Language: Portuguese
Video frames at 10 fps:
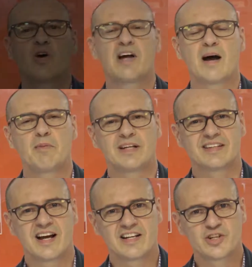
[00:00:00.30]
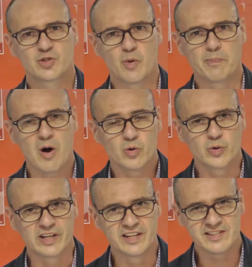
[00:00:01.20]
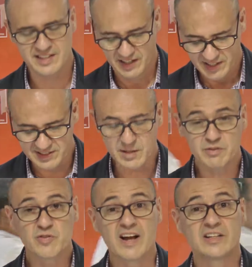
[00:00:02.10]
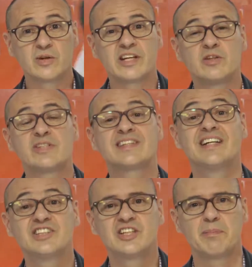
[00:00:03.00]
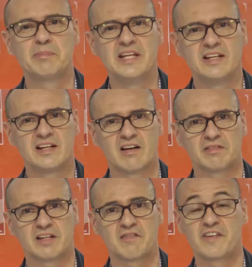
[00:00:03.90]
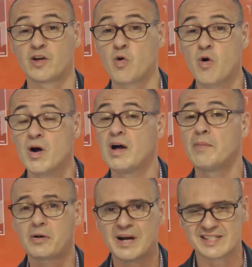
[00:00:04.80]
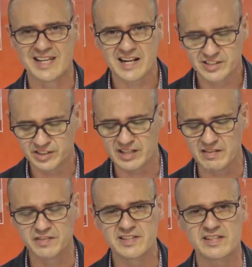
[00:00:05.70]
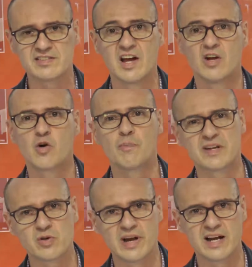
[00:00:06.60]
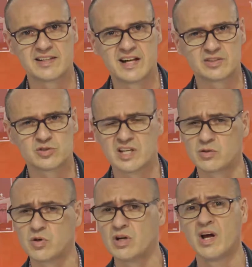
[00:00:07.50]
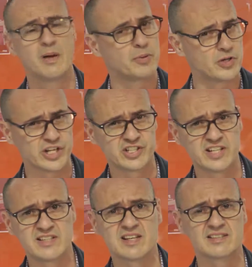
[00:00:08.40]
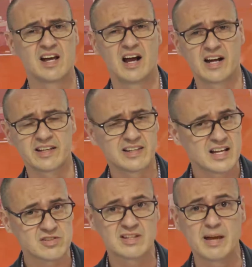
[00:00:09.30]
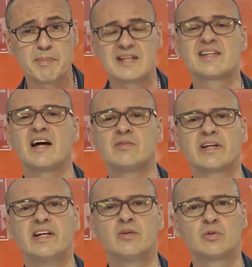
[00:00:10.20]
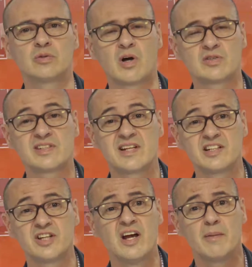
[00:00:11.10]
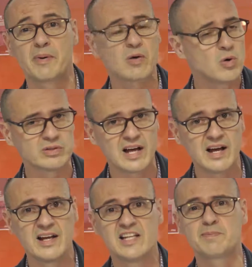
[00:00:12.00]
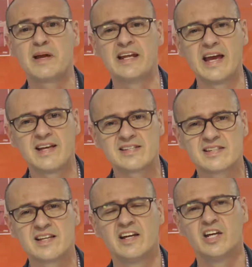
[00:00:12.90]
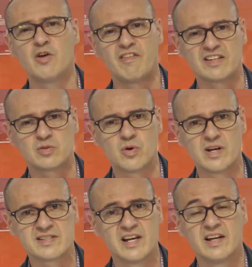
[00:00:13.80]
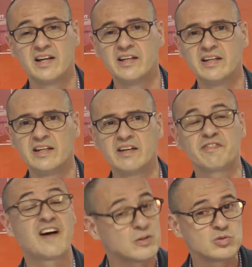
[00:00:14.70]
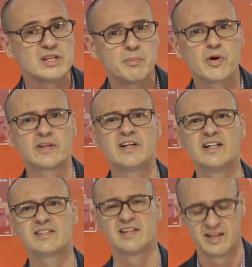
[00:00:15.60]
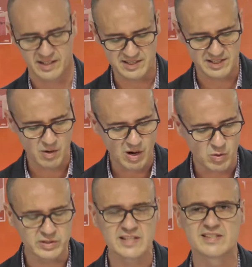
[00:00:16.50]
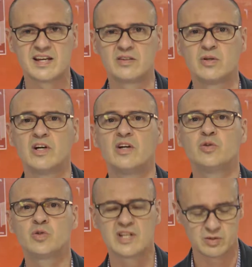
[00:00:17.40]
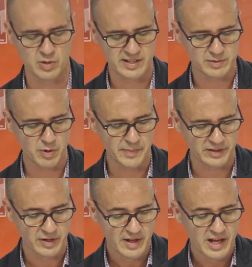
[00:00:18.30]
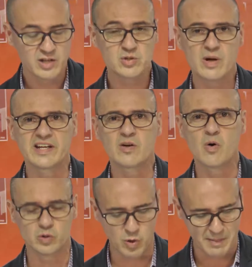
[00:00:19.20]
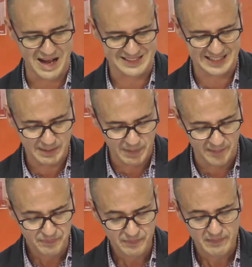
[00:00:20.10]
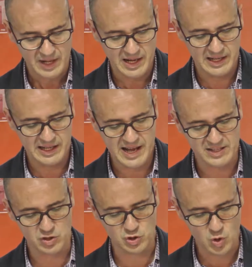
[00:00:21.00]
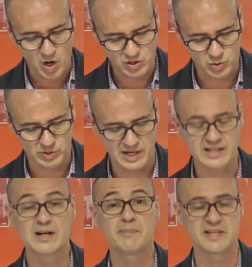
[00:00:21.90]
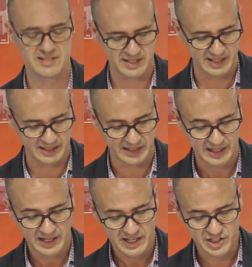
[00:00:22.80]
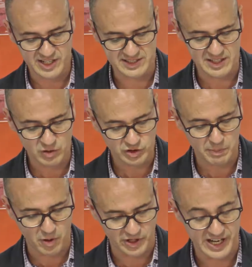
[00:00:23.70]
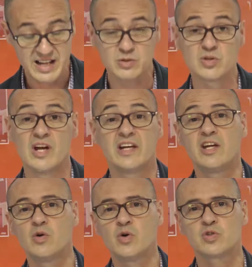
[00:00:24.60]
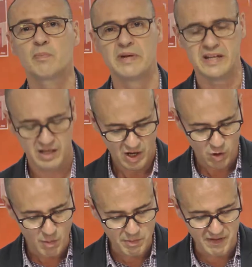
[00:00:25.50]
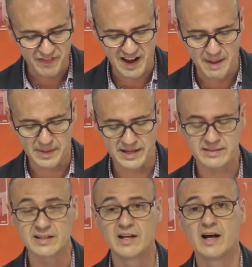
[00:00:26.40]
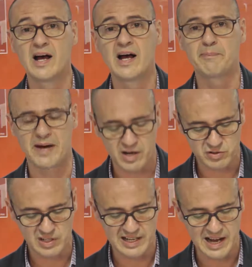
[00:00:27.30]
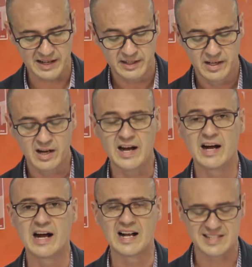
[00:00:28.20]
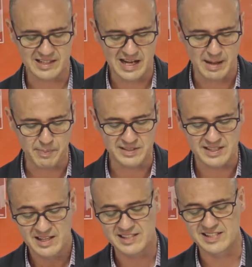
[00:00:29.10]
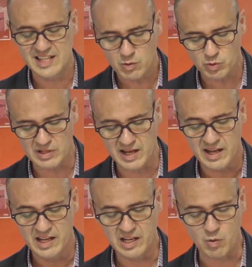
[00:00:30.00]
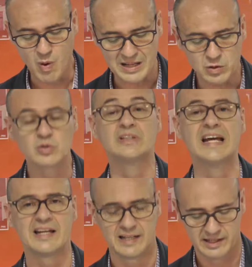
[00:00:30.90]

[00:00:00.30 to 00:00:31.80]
Olá, boa tarde. Eu sou Paulo Quis. Estamos falando aqui do stand da Pini na, na FEICOM para uma série de entrevistas com personalidades do setor, projetistas, arquitetos que têm passado aqui no nosso stand para contar experiências, inovações e fatos importantes que estão acontecendo no setor nesse momento. Eu estou aqui com o Tomás Lima, ele é sócio da Campestrini Gestão de Projetos que usa o BIM como uma ferramenta eh, para auxiliar ah, as etapas 5D e 4D.